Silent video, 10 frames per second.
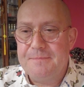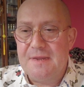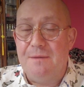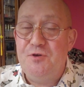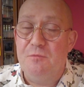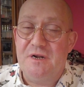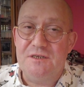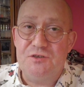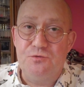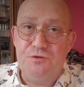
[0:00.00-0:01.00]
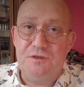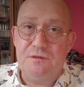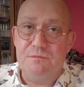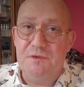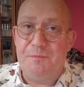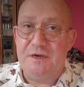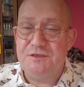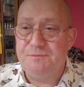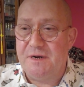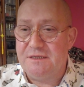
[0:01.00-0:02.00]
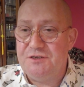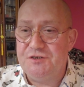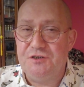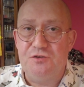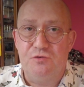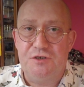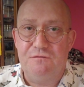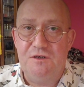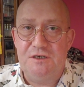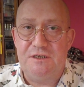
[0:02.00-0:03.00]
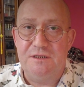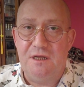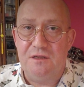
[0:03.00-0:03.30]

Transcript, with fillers: объемы растут, мы практически тоже вышли на